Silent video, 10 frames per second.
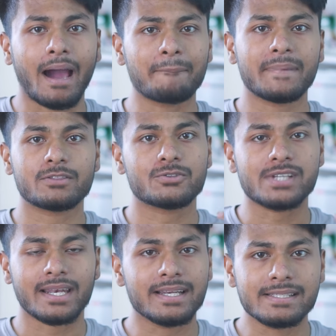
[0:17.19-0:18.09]
আপনারা তো
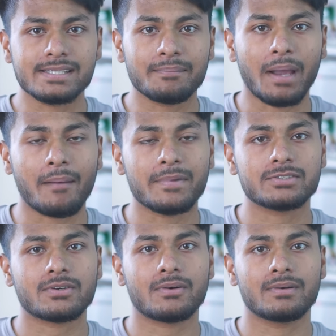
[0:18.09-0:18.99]
জানেনই যে আমরা
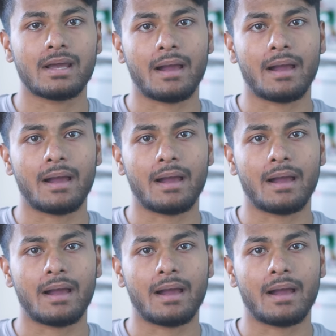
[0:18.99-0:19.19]
যখন